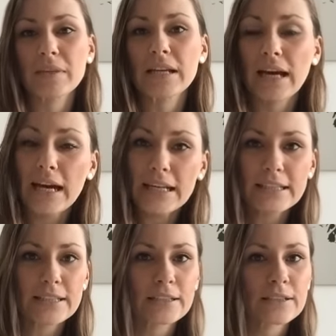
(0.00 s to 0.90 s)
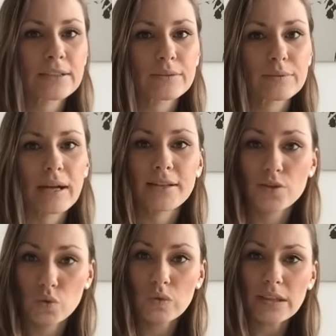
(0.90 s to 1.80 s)
Mineralien als
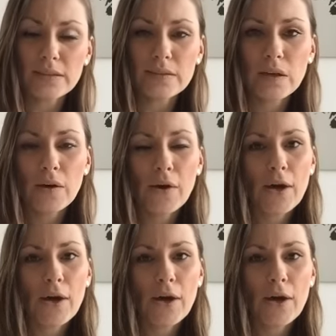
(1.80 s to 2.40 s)
Zusatz.